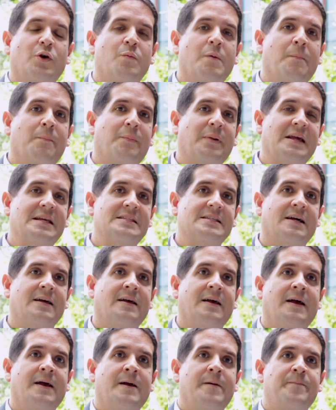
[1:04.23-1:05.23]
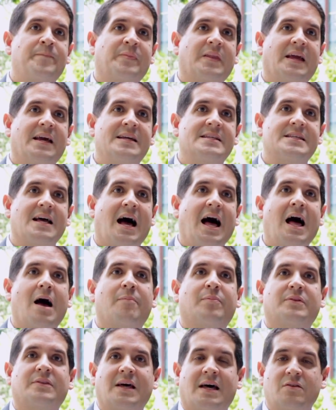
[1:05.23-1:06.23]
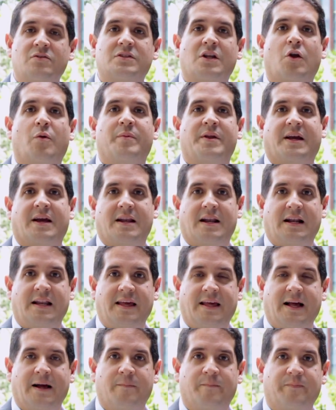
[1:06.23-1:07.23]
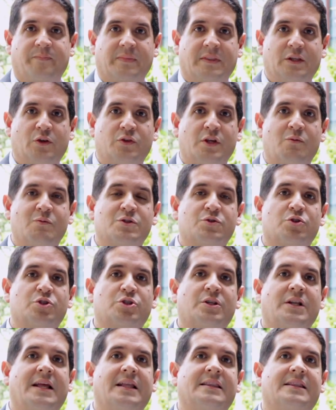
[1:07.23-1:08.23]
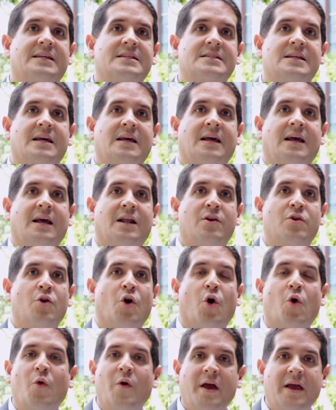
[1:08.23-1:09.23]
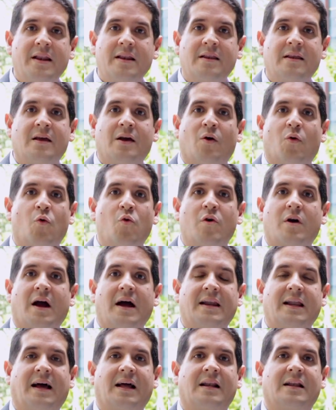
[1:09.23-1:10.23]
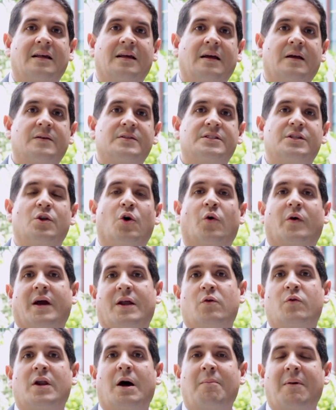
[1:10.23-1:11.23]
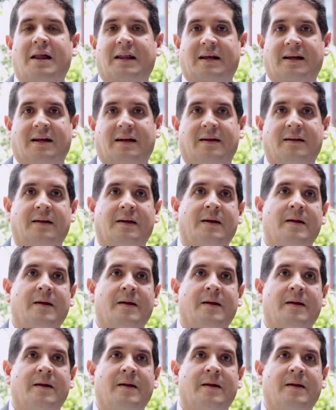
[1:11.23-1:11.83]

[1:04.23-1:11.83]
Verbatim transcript: y como empresa es adaptarnos a la omnicanalidad, donde nuestros clientes no ven un canal, sino que en una marca.